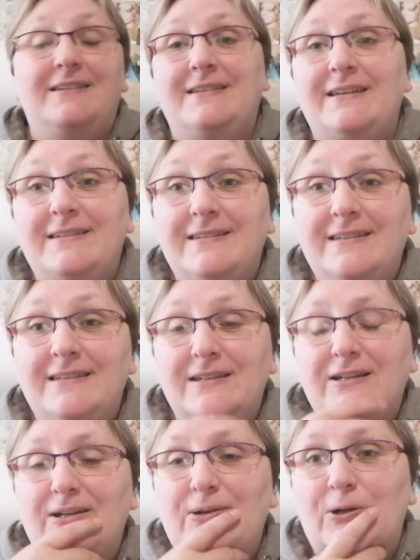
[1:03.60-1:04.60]

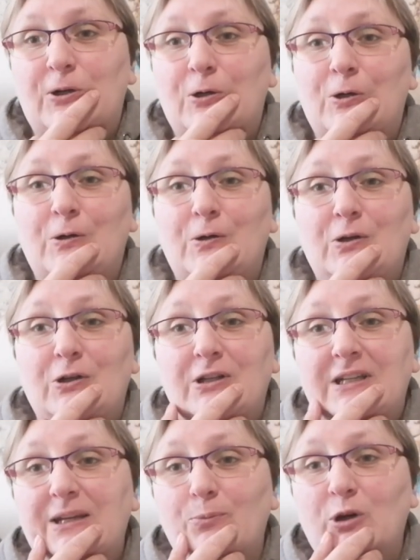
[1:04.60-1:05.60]
c'est-à-dire euh,
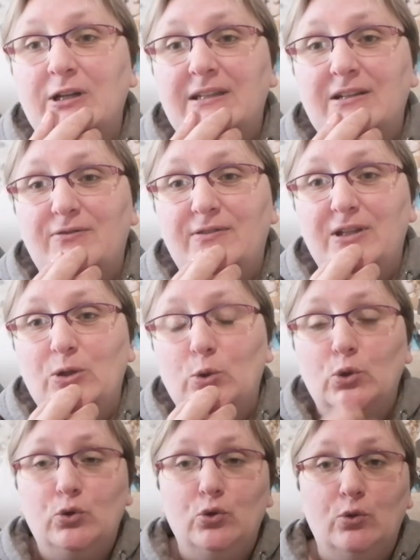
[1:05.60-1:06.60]
Le Grimoire d'Elphie,
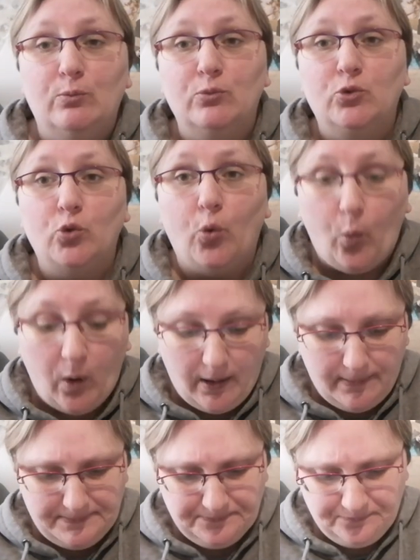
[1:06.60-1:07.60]
le tome
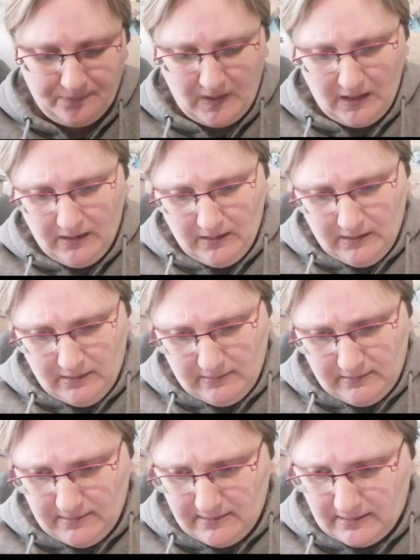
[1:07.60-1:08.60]
3,
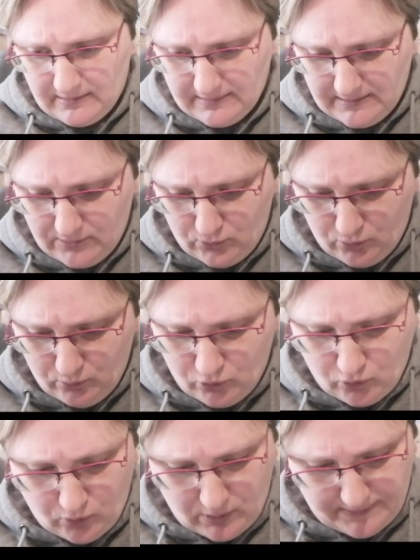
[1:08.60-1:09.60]
c'est ça, c'est le tome
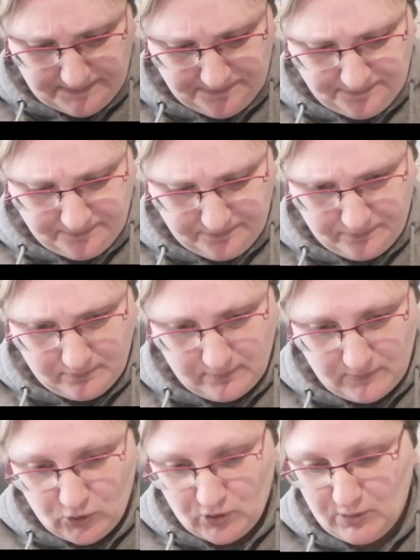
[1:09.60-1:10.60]
3,
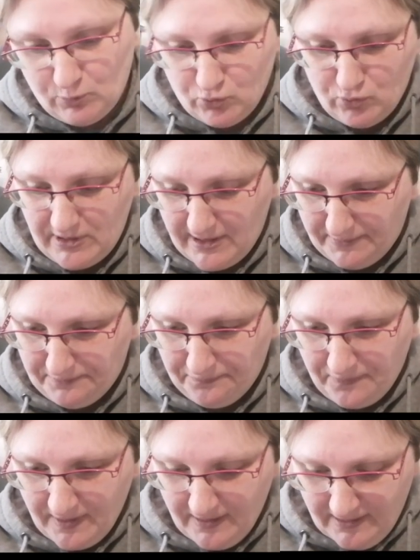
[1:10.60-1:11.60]
je ne sais plus où il est.
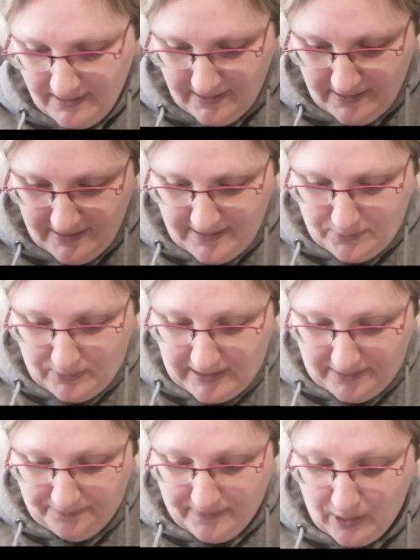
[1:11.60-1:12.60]

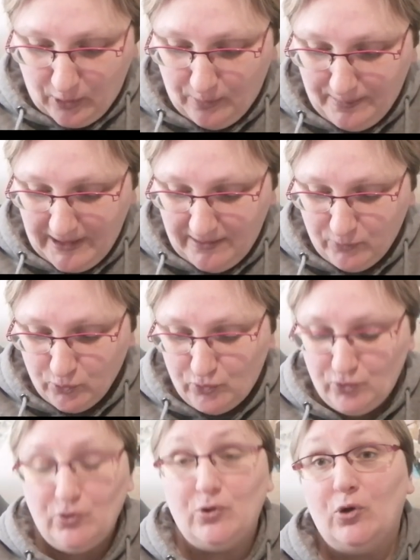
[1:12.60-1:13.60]
Voilà, euh,
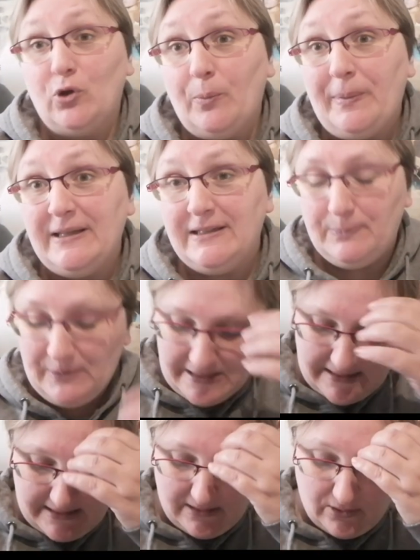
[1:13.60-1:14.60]
Malaventure en pain
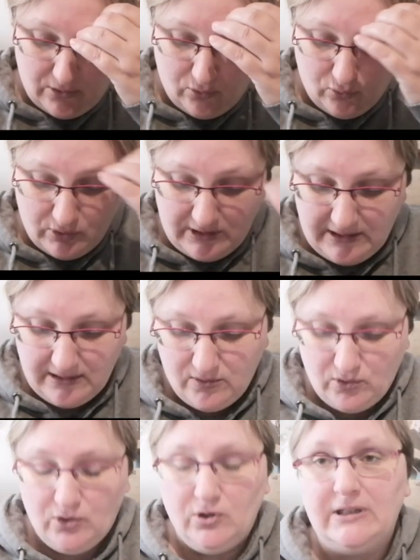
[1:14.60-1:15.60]
d'épices, euh, donc qui est
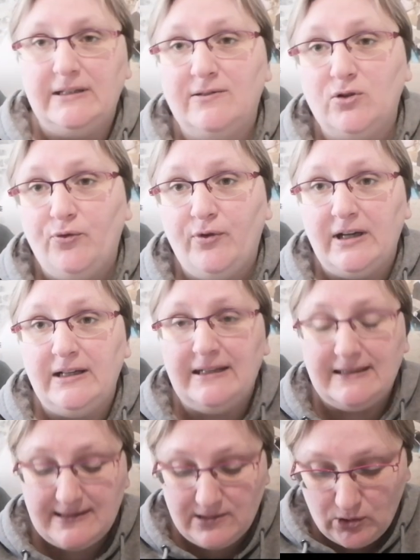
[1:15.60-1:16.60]
de Christophe
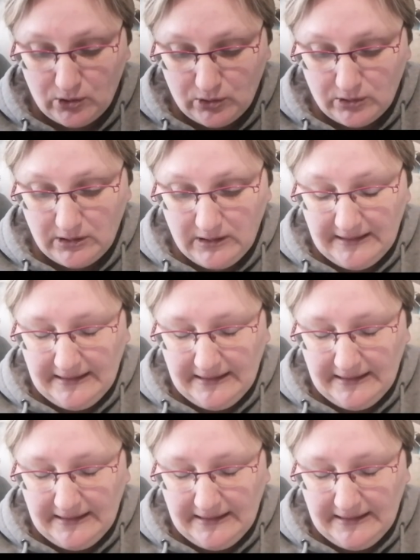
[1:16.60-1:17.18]
Arleston,